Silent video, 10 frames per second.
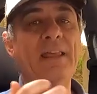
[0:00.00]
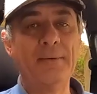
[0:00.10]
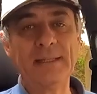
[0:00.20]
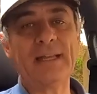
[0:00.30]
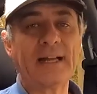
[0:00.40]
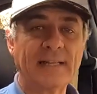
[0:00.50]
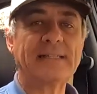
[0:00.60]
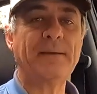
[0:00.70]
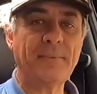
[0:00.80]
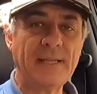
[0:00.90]
desventaja que
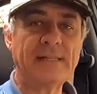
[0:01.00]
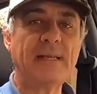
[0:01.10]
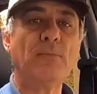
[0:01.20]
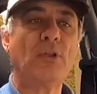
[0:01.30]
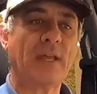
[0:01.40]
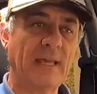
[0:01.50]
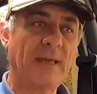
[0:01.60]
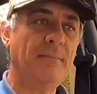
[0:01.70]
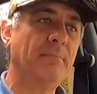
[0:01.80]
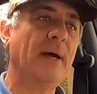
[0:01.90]
siempre decimos de
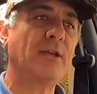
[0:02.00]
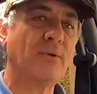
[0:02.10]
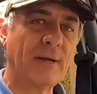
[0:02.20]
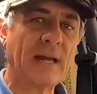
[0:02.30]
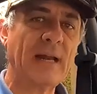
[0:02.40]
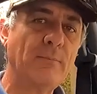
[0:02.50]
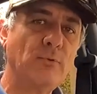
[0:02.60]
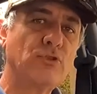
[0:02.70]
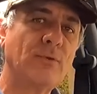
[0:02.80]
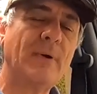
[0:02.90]
que maniobrarla es
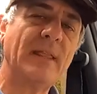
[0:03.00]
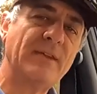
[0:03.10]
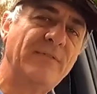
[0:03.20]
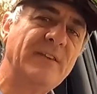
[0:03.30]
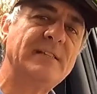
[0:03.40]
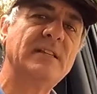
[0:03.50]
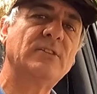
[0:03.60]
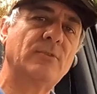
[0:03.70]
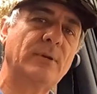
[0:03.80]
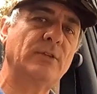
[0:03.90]
mucho más difícil,
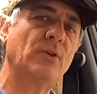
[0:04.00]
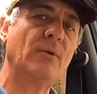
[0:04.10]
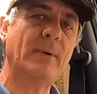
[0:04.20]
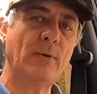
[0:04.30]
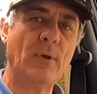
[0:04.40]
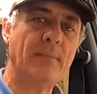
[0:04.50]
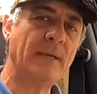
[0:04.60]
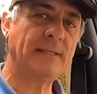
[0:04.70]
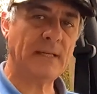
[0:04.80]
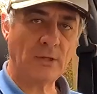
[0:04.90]
sobre todo
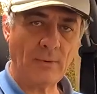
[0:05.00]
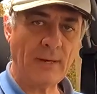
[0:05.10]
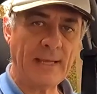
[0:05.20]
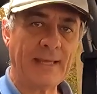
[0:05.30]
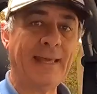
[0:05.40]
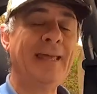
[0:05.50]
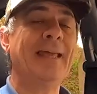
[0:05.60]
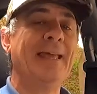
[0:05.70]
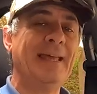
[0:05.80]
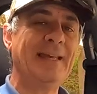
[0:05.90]
manualmente, el doble eje,
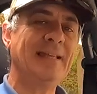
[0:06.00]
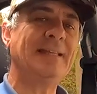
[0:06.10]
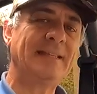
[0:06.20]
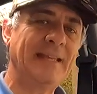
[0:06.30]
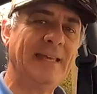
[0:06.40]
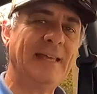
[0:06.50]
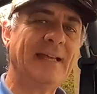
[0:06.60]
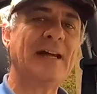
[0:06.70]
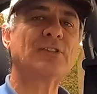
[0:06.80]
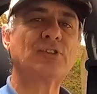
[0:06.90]
en este
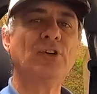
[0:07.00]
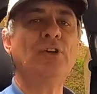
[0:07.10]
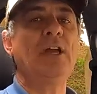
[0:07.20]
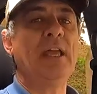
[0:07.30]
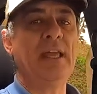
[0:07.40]
caso